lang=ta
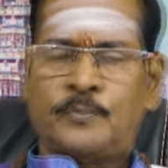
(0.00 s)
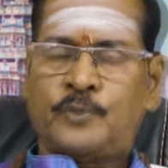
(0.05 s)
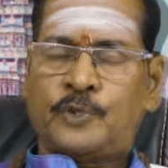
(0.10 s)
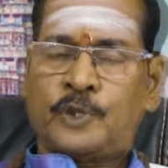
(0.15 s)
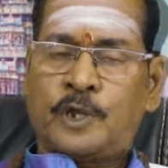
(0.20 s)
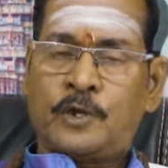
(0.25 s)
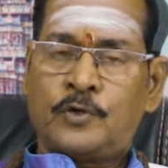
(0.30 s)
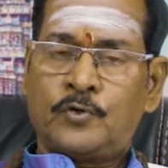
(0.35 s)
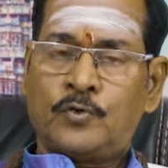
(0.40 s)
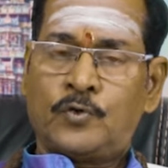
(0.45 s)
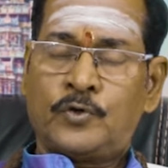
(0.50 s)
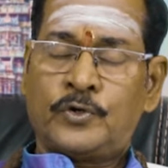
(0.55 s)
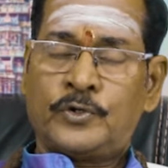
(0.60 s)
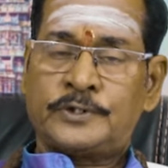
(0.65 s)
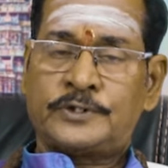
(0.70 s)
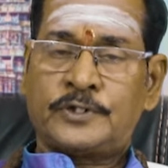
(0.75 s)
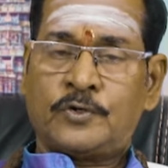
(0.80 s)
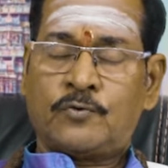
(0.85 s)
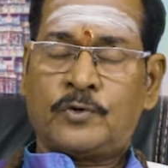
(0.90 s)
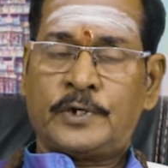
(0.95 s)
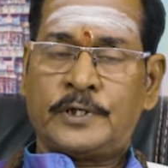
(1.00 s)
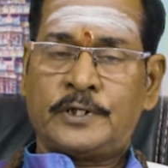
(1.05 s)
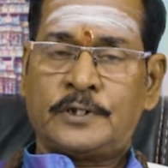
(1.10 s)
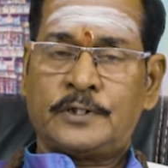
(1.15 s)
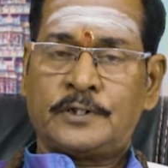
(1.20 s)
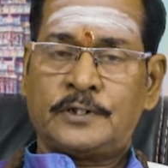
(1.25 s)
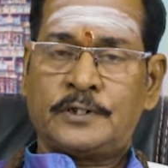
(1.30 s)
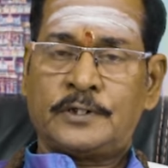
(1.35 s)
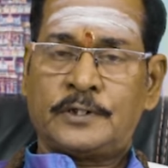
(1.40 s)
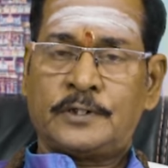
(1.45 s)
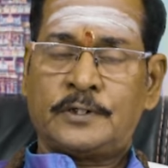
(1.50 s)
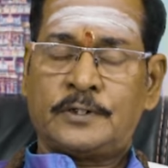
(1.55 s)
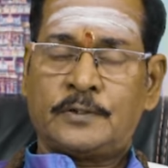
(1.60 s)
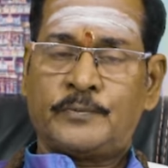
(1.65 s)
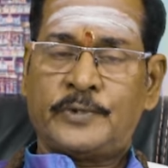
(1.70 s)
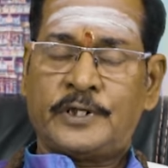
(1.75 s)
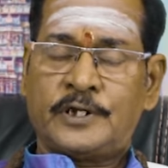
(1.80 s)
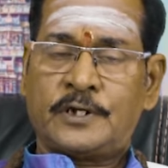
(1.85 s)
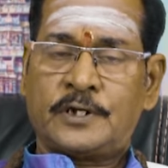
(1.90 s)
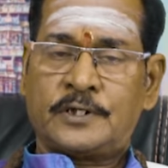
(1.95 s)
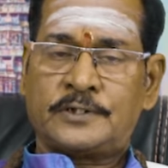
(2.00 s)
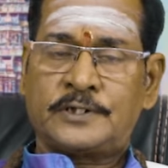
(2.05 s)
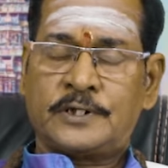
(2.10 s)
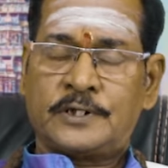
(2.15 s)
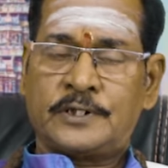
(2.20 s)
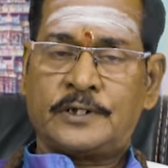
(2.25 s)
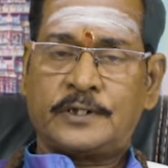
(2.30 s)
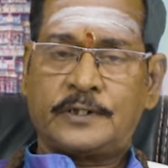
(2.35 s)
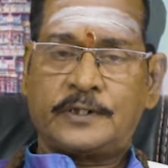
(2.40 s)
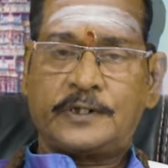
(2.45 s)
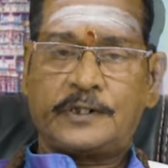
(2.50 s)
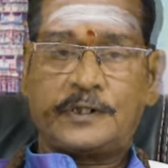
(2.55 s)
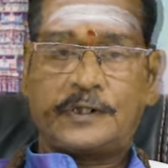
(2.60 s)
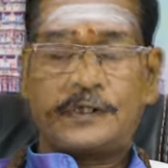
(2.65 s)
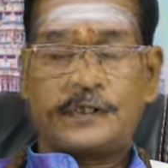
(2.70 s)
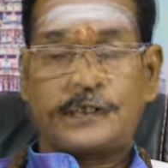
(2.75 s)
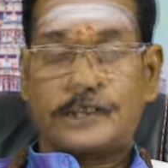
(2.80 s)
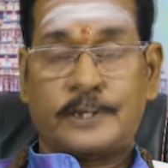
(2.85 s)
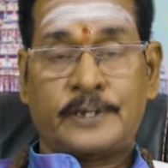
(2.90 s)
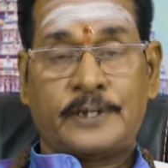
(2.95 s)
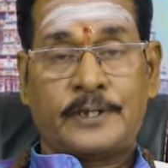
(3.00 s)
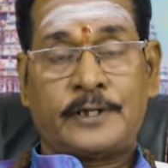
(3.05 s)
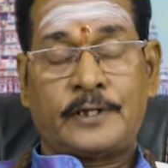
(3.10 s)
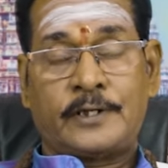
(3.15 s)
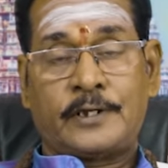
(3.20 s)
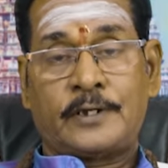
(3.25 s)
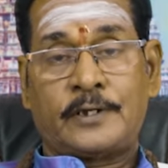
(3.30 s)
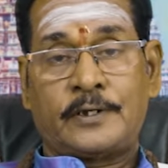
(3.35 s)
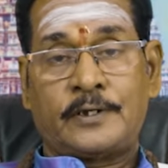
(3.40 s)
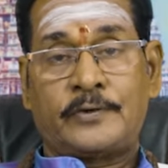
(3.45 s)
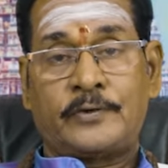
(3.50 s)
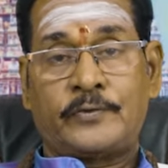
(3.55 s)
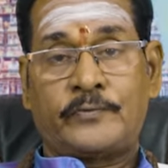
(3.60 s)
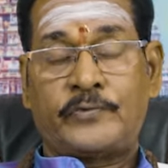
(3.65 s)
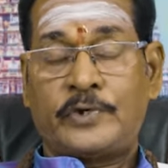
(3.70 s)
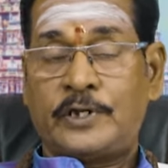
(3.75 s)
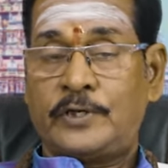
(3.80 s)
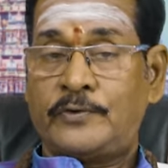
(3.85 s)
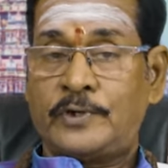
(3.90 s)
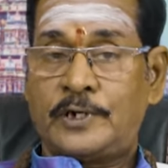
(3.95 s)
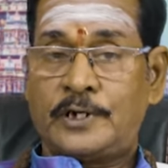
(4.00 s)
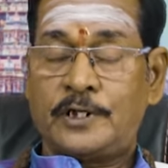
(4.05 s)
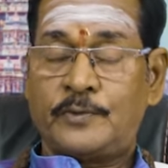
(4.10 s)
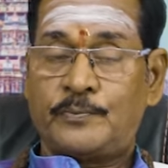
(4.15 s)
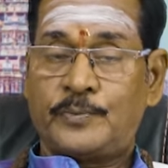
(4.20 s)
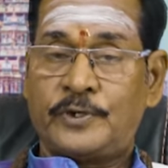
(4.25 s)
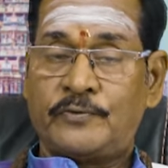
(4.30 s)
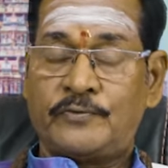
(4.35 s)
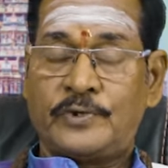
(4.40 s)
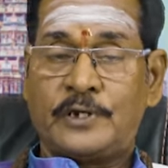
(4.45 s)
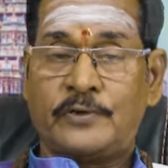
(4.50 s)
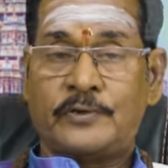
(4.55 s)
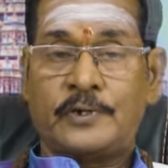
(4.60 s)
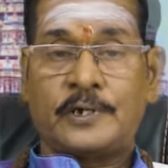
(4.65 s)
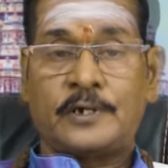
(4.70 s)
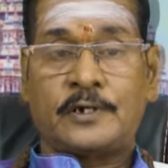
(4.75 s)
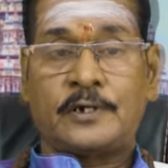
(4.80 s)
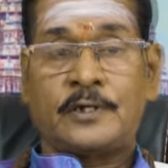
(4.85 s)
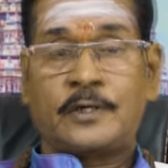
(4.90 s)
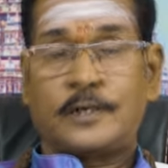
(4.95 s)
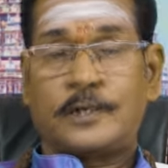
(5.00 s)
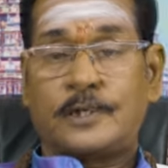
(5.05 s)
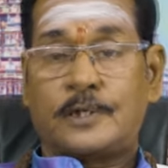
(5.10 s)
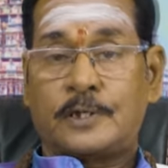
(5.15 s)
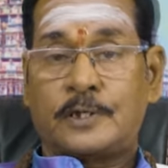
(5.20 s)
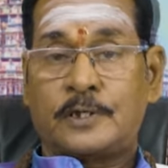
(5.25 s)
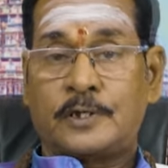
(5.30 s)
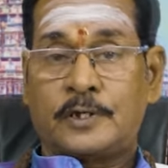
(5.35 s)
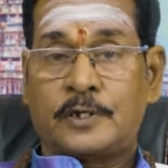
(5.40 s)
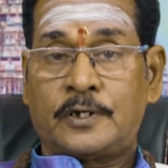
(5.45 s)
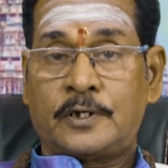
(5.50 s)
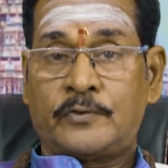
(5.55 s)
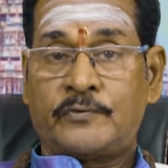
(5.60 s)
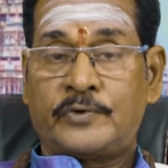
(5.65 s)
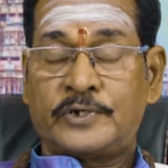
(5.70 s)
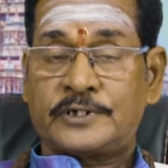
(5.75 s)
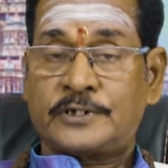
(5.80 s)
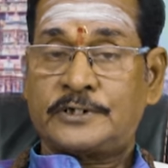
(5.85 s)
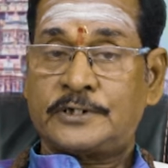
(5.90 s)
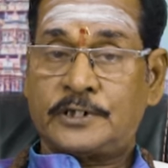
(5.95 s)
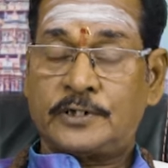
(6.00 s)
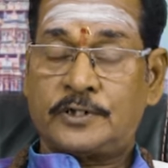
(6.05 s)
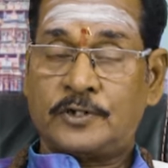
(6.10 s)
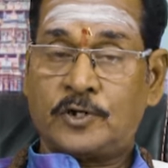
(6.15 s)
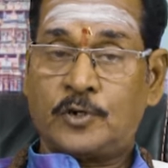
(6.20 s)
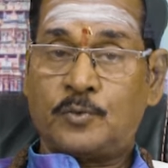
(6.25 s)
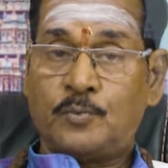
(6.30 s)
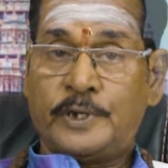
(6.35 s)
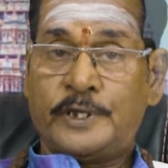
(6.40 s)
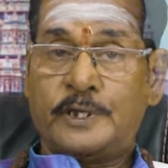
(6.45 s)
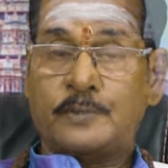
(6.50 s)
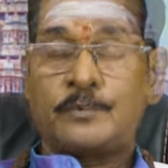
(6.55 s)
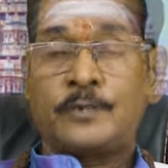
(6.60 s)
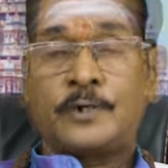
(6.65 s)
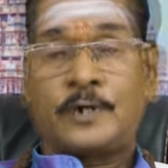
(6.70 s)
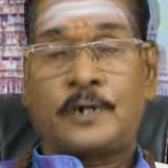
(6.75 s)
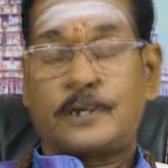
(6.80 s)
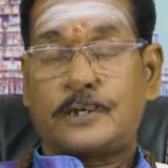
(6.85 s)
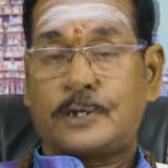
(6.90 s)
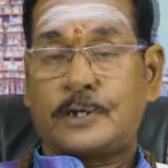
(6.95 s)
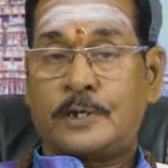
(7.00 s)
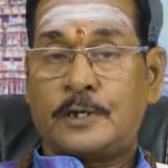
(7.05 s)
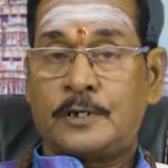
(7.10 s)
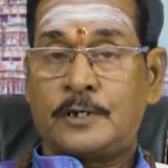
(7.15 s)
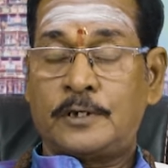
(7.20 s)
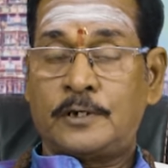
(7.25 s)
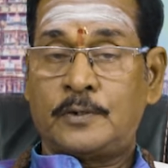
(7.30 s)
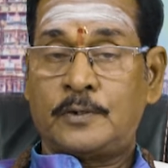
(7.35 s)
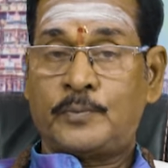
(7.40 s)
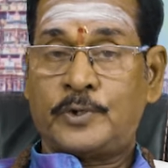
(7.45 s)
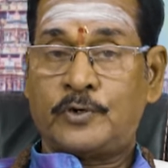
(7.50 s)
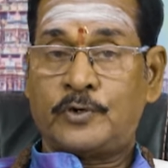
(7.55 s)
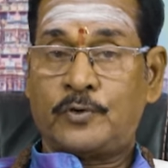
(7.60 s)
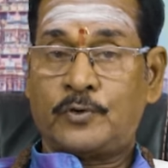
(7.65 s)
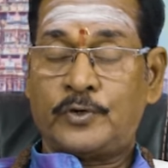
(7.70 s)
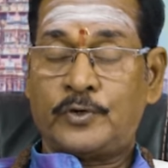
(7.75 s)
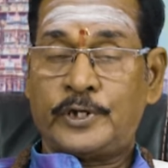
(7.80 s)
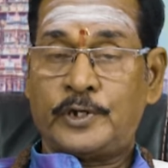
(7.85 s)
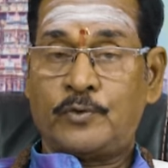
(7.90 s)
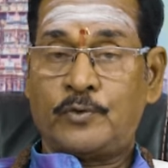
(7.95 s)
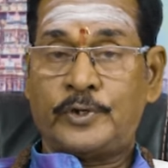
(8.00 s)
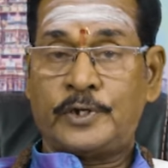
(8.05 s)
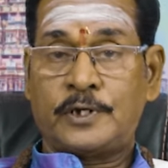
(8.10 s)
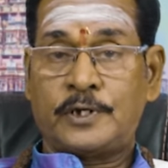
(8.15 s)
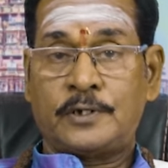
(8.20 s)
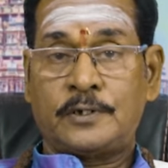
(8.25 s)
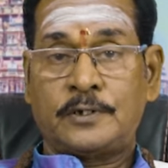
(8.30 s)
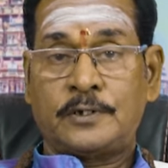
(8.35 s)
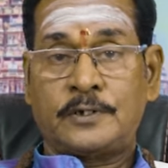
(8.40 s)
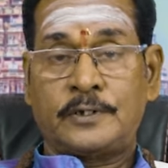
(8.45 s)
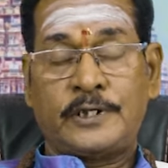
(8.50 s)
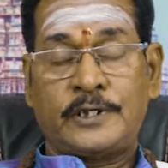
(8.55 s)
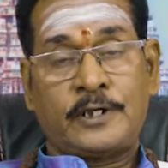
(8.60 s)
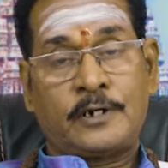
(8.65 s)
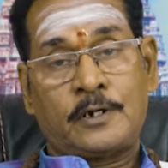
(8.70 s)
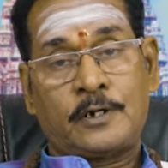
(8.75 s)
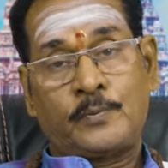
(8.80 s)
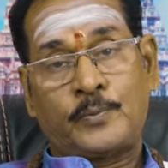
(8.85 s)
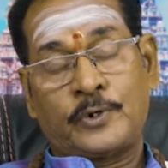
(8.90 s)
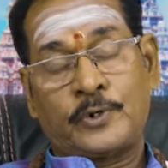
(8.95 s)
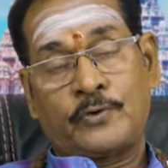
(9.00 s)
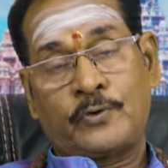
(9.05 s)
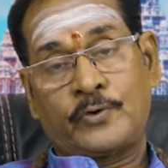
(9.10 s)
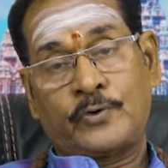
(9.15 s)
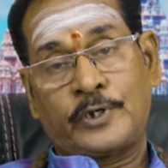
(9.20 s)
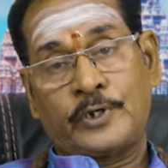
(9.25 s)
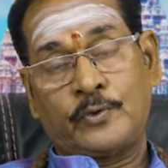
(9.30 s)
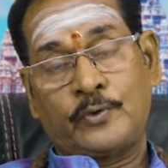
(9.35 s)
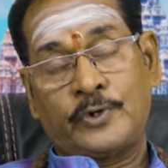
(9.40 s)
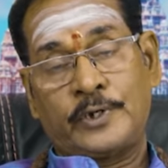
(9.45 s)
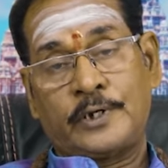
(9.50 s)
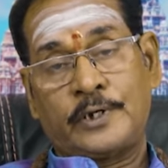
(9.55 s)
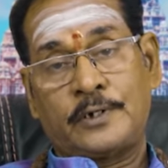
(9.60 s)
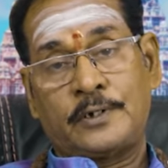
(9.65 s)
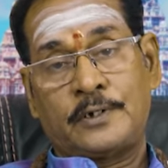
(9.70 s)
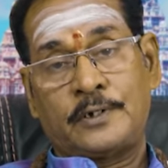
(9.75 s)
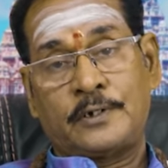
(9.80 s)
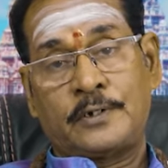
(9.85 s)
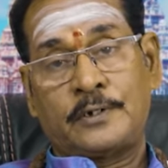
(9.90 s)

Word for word: அப்போ ராகுவோட செவ்வாய் இருந்து மீனராசியில் இருந்து நிறைய விளைவுகளை பின் விளைவுகள் விஷ ஜந்துக்கள் பயம் காற்றால் பரவக்கூடிய நோய்கள் நீரால் பரவக்கூடிய நோய்கள்